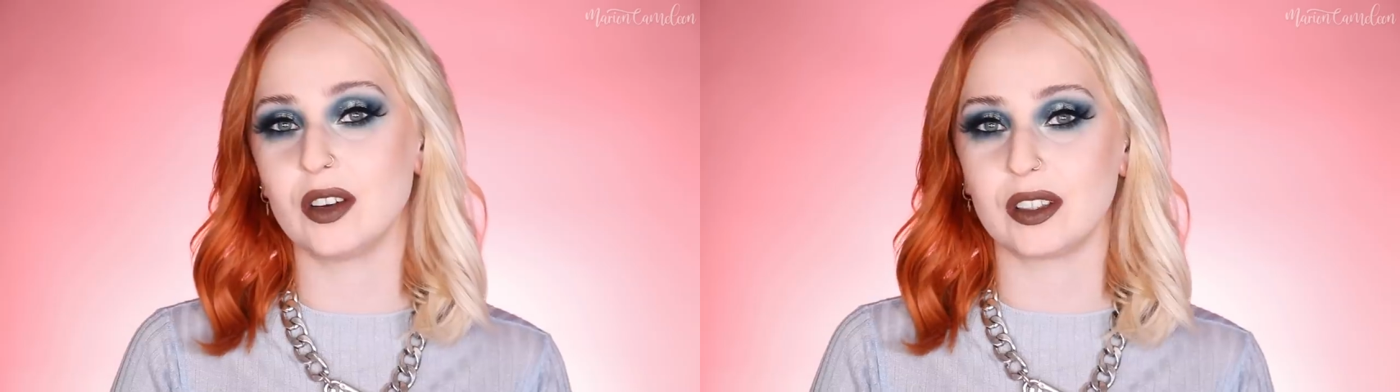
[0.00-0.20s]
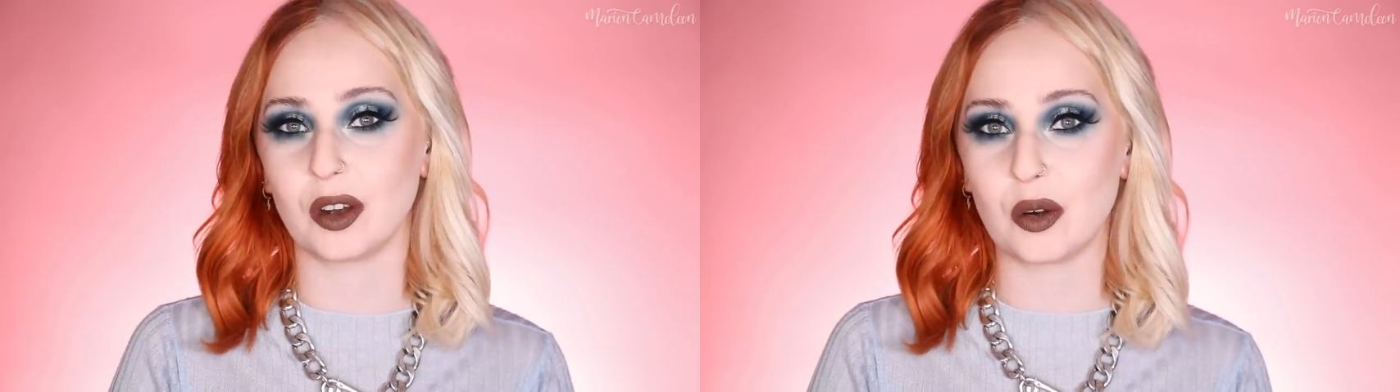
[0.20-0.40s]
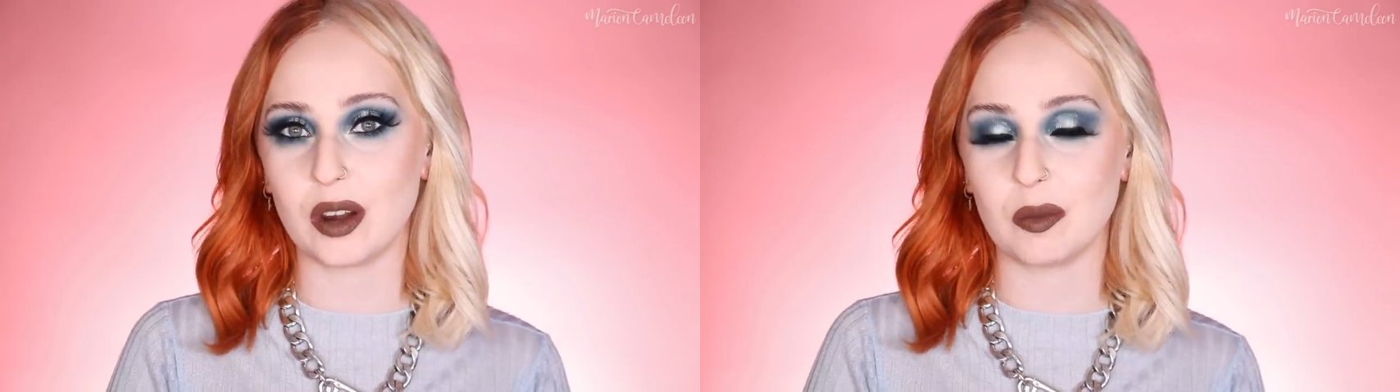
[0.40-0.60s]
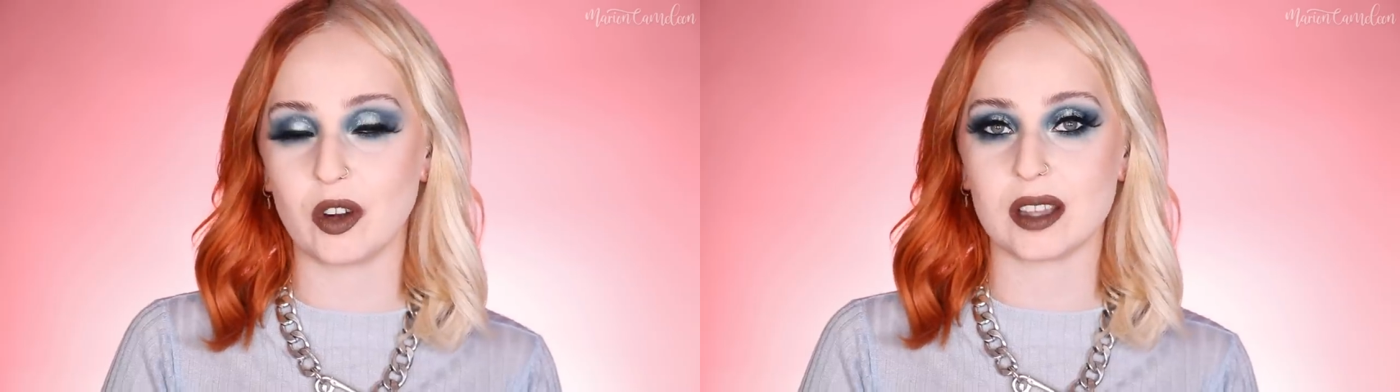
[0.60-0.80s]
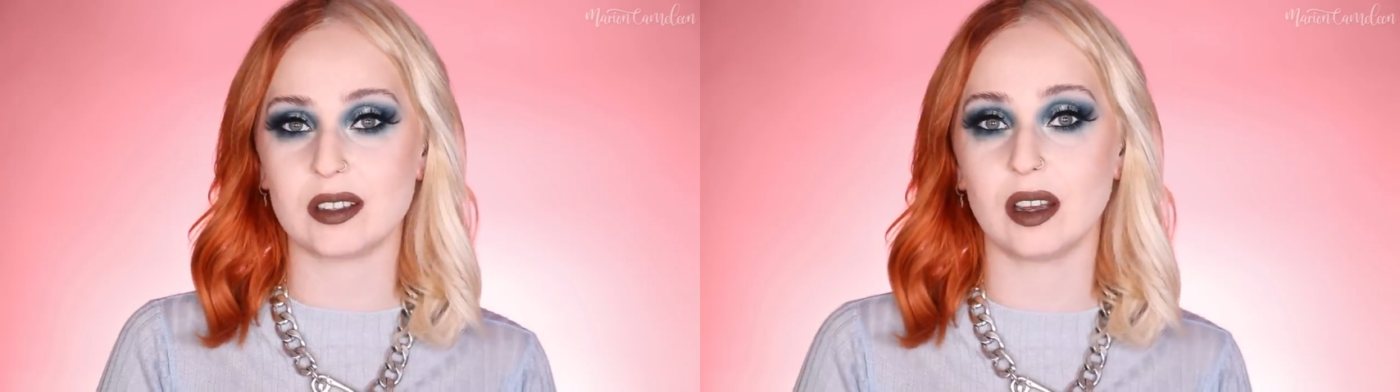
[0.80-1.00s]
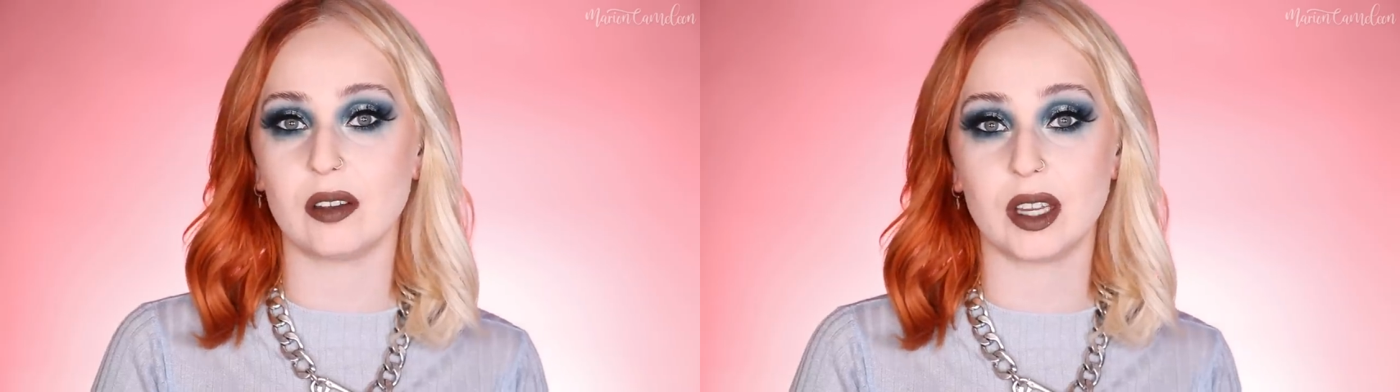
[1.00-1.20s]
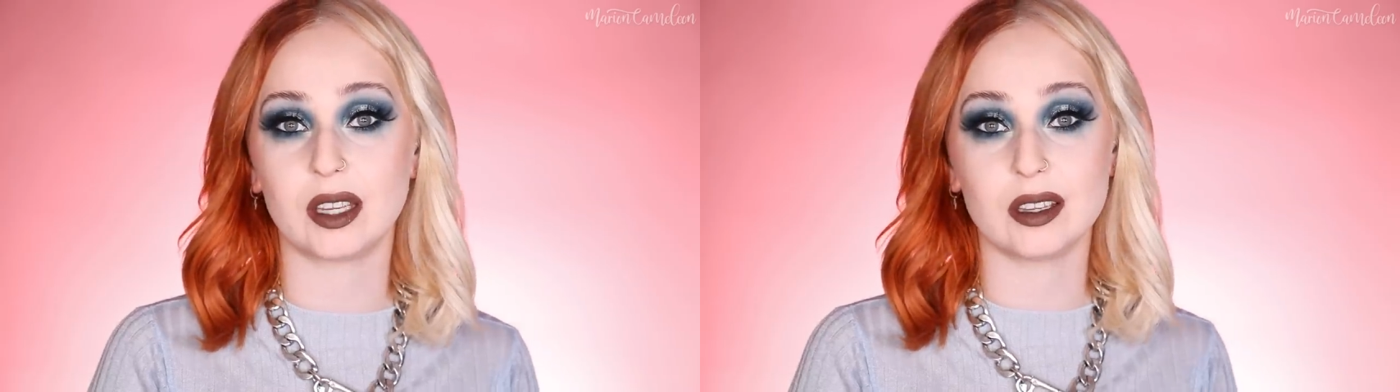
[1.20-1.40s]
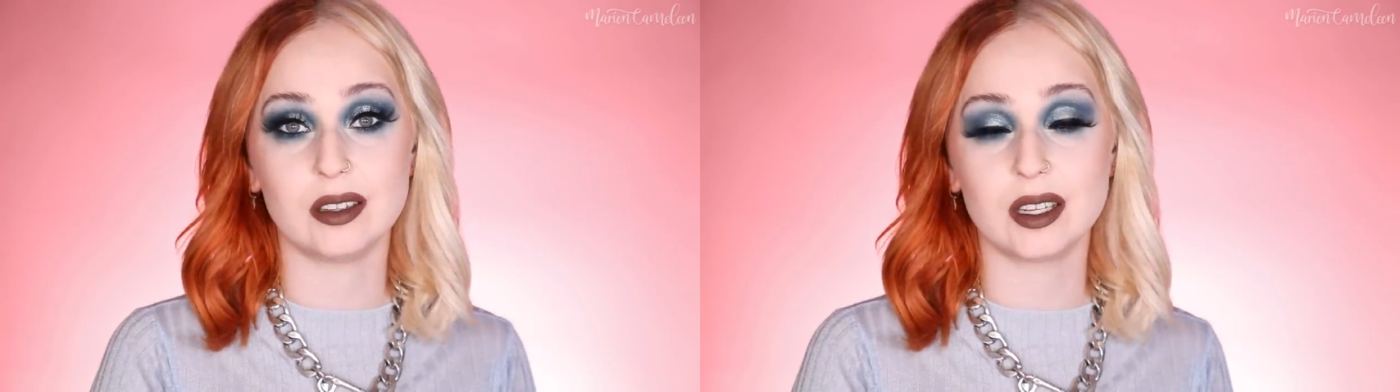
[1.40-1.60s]
est en collaboration
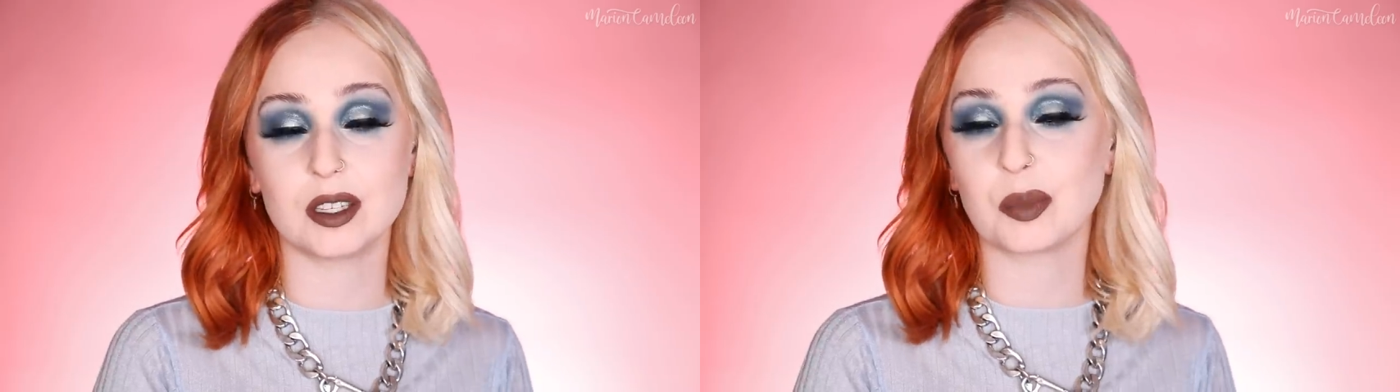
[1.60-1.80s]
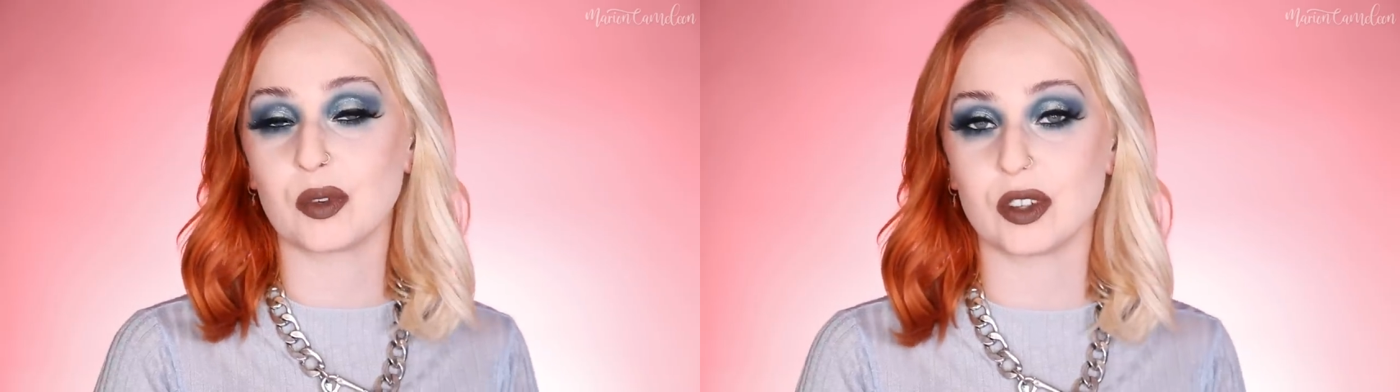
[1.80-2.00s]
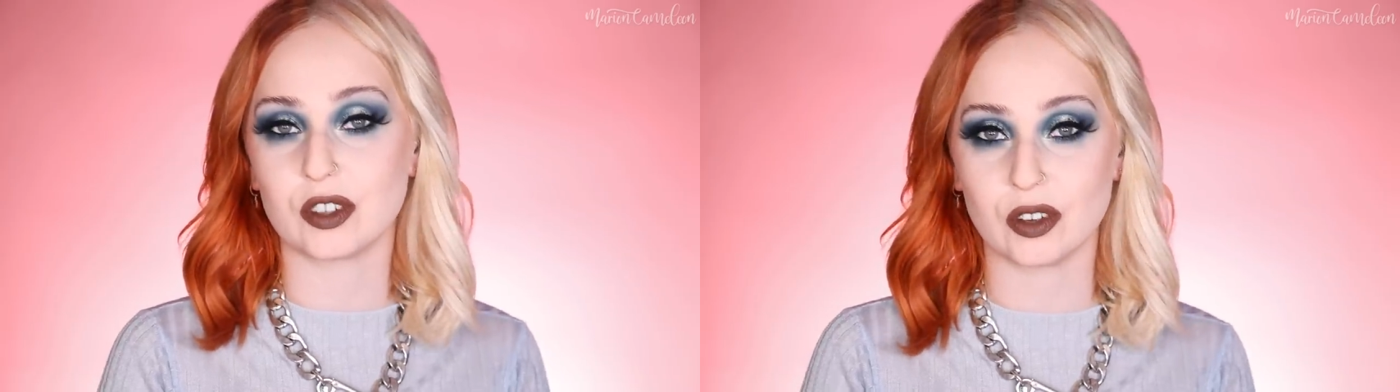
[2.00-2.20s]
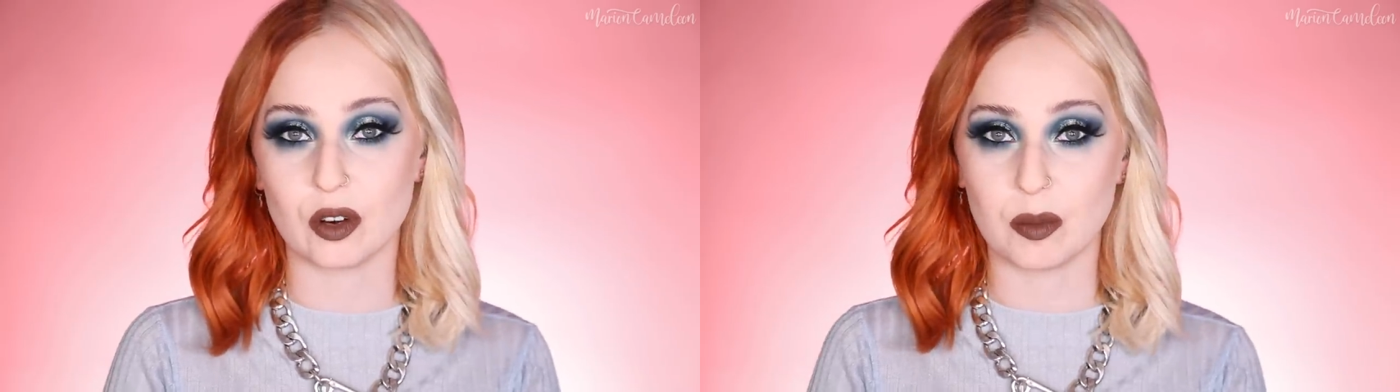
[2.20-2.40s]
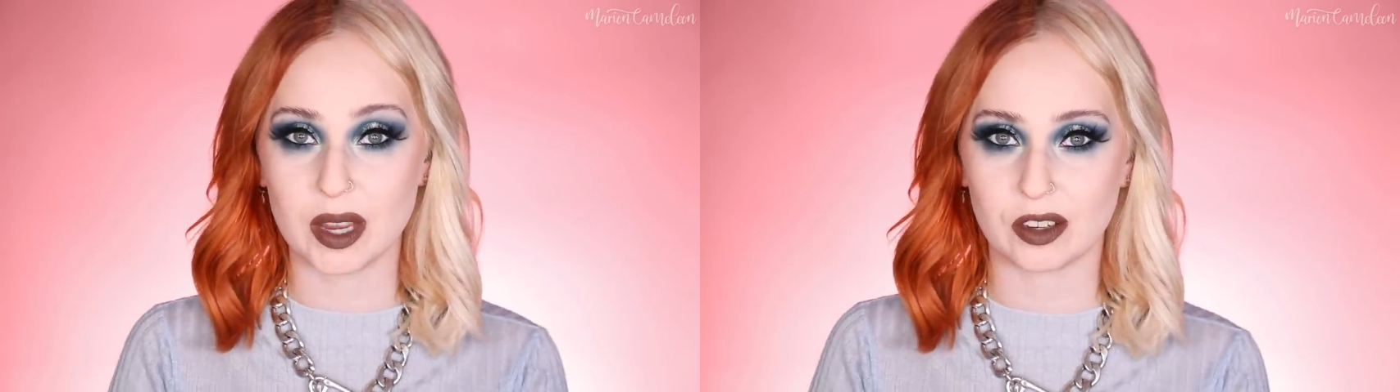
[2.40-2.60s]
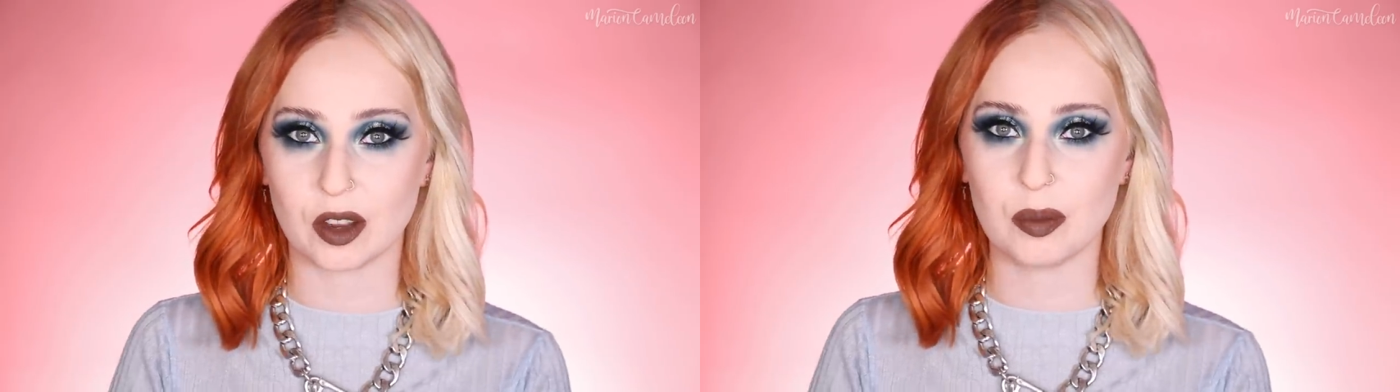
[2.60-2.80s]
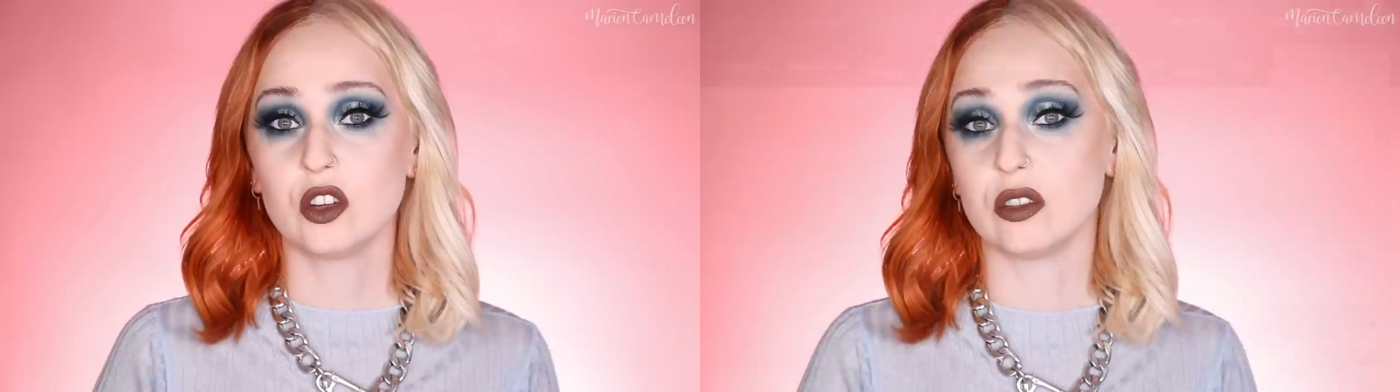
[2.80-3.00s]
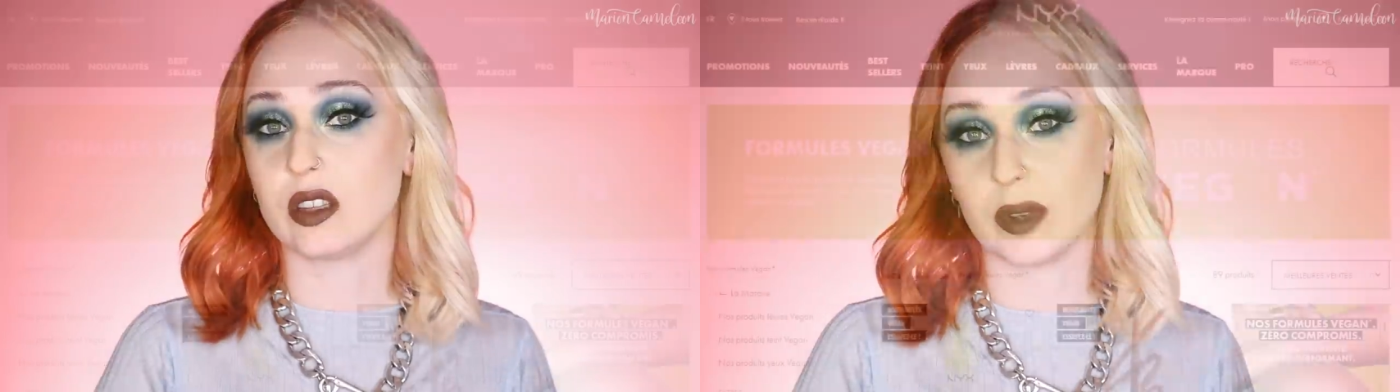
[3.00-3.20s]
avec NYX Professional Makeup.
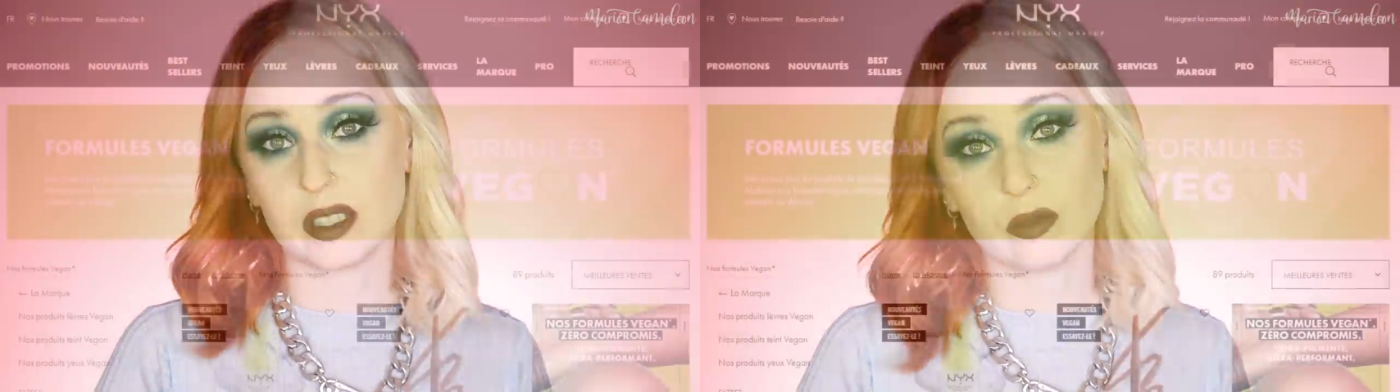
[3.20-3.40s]
Je ne sais pas